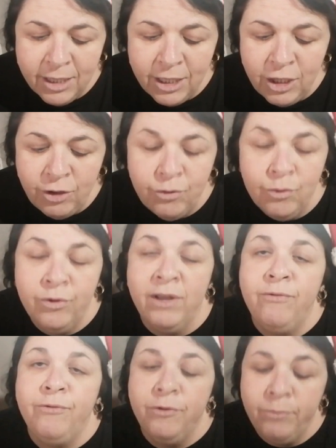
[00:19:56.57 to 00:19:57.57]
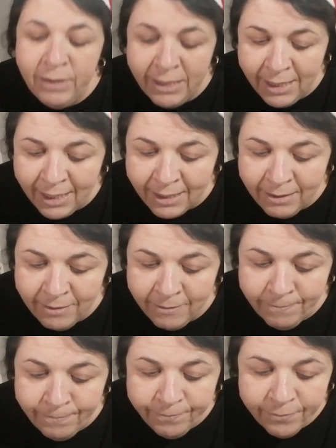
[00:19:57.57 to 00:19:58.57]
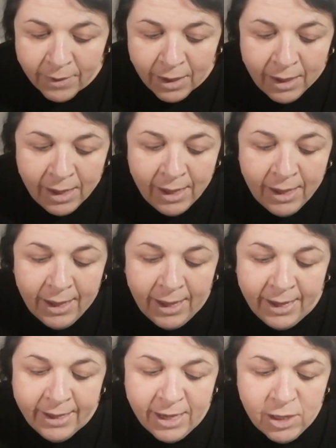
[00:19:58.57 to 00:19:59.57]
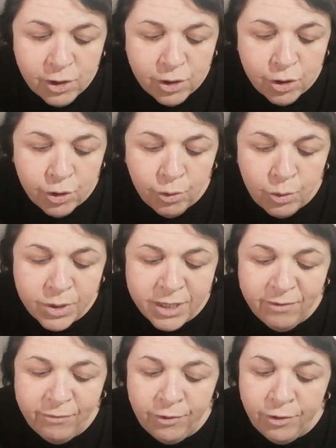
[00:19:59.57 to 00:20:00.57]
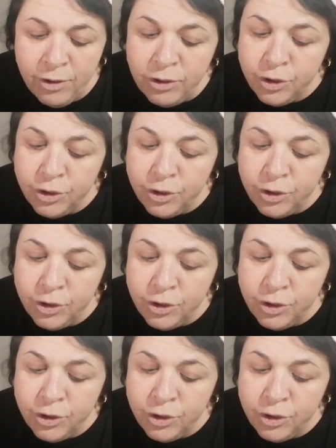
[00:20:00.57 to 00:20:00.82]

e toda a enfermidade. A estes dois enviou